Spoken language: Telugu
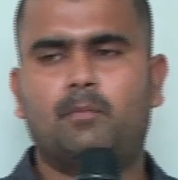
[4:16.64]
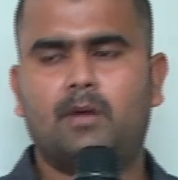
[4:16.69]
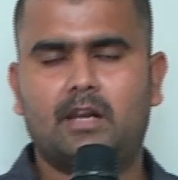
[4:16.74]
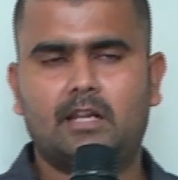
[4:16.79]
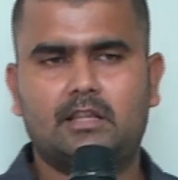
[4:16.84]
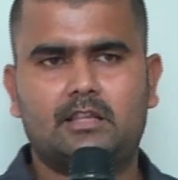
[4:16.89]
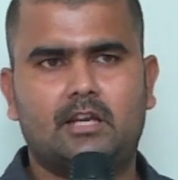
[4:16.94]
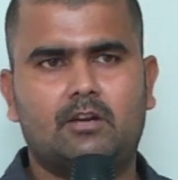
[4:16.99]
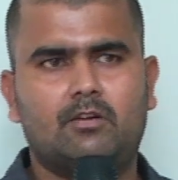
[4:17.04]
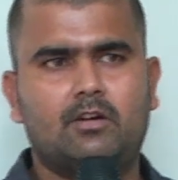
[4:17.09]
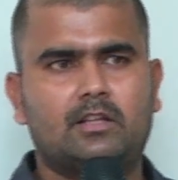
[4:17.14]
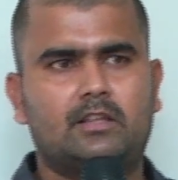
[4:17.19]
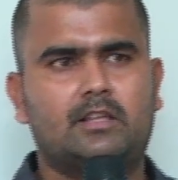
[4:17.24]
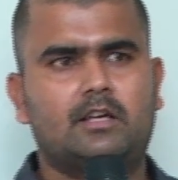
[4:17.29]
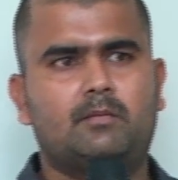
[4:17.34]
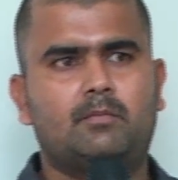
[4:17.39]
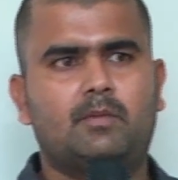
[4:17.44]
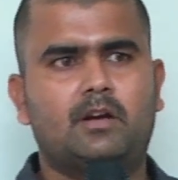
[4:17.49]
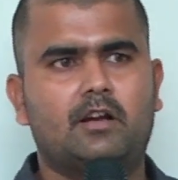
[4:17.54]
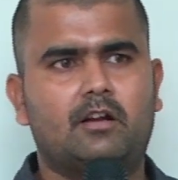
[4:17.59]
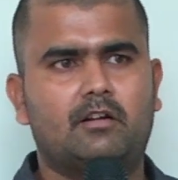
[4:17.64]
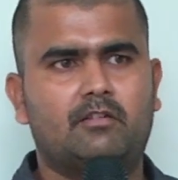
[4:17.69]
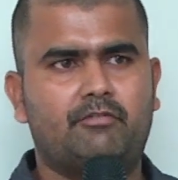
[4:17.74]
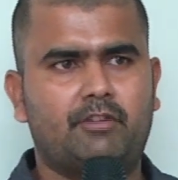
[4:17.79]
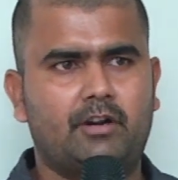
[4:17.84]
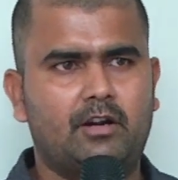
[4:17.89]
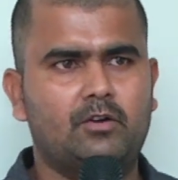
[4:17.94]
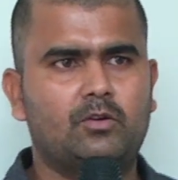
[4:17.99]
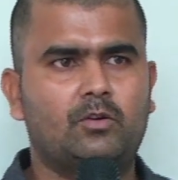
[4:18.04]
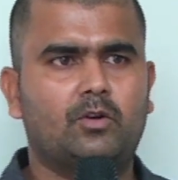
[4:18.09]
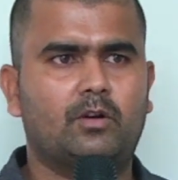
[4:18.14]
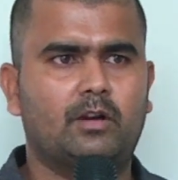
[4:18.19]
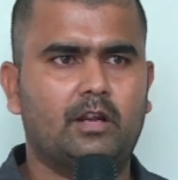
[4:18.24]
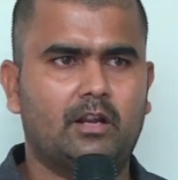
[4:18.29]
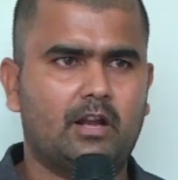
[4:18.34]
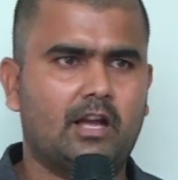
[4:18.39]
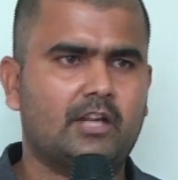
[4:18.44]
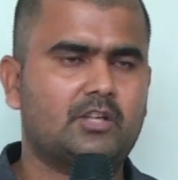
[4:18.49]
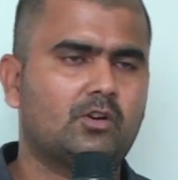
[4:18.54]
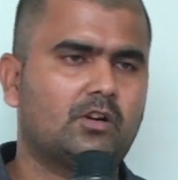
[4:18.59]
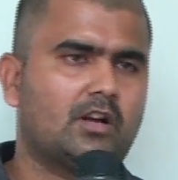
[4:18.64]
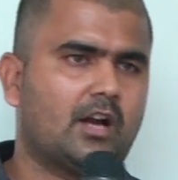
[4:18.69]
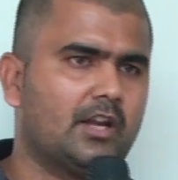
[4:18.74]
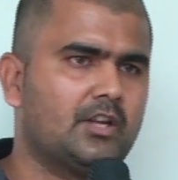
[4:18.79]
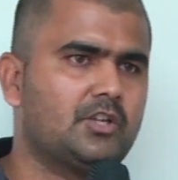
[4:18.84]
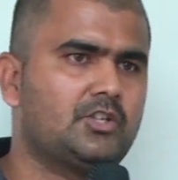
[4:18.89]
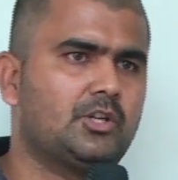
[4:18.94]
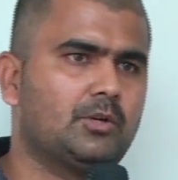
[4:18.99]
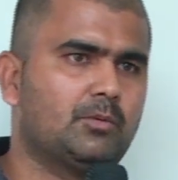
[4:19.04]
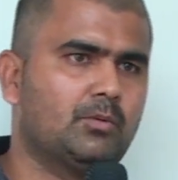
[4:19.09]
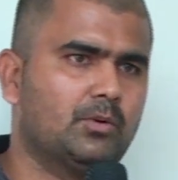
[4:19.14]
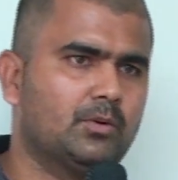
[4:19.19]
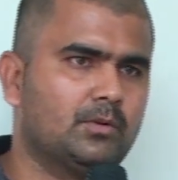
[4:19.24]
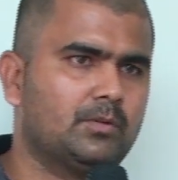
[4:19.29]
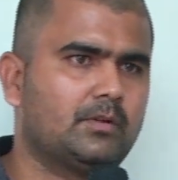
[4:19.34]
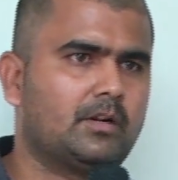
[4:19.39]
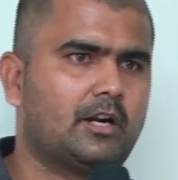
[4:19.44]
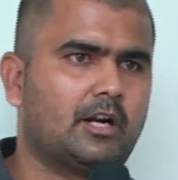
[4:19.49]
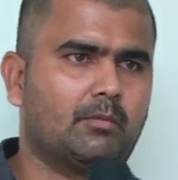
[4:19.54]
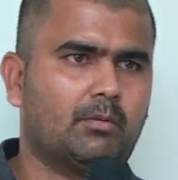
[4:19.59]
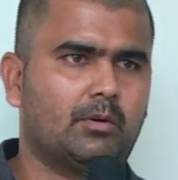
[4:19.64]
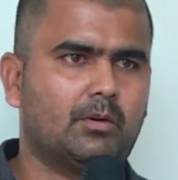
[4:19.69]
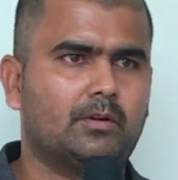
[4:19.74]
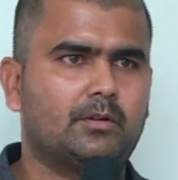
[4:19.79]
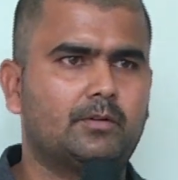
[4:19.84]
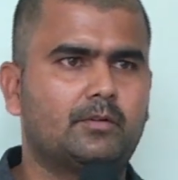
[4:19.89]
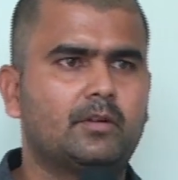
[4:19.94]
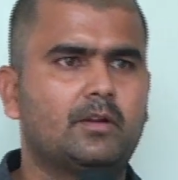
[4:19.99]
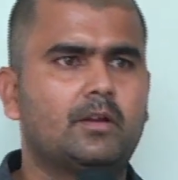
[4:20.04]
మళ్ళీ తర్వాత మా ఫ్రెండ్ నేను యాక్చువల్ కానిస్టేబుల్ కడపలో